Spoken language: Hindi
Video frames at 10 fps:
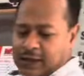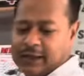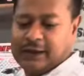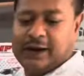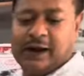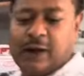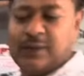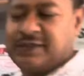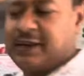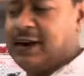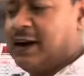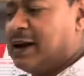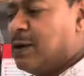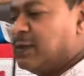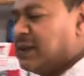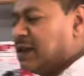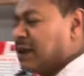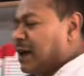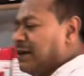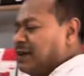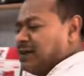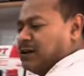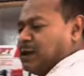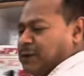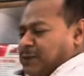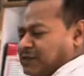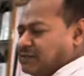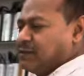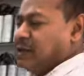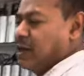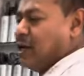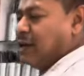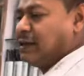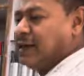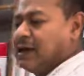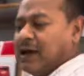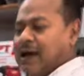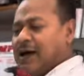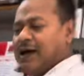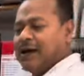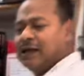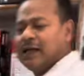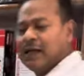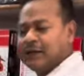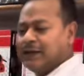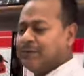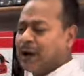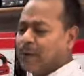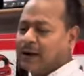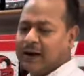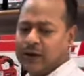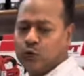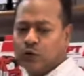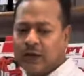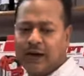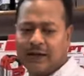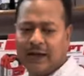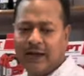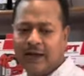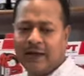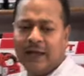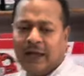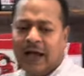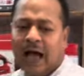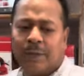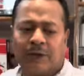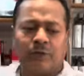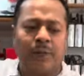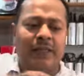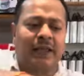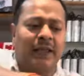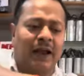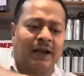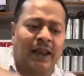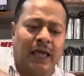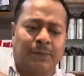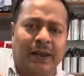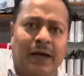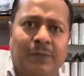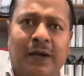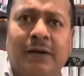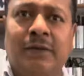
अच्छा। ये ड्रिल मशीन है ड्रिल मशीन के कई रेंज है हमारे पास तीन चार तरह का ड्रिल मशीन हाँ, मिल जाएगा मार्बल कटर दो तरह का है मार्बल कटर दो तरह का मिल जाएगा यहाँ ढलाई पे नाम है